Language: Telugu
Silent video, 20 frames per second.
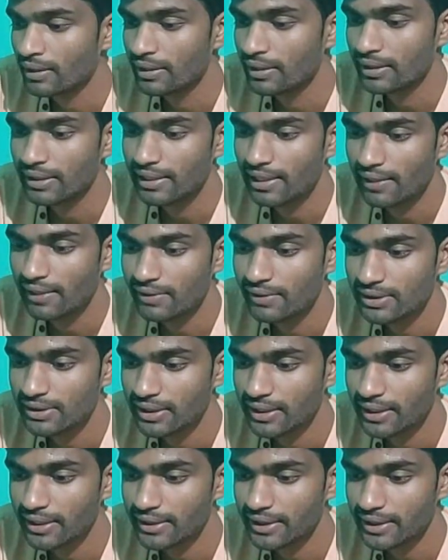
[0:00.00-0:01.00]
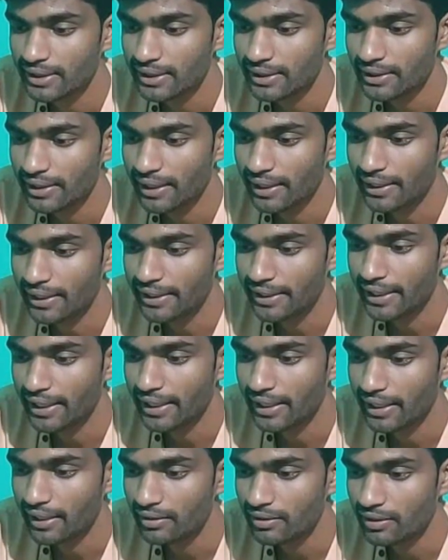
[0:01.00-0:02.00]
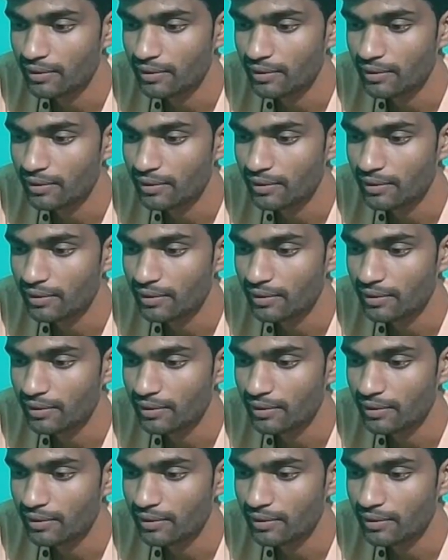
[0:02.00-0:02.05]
ఈ లెవెల్స్ దగ్గర అయితే ఎంట్రీ అయ్యా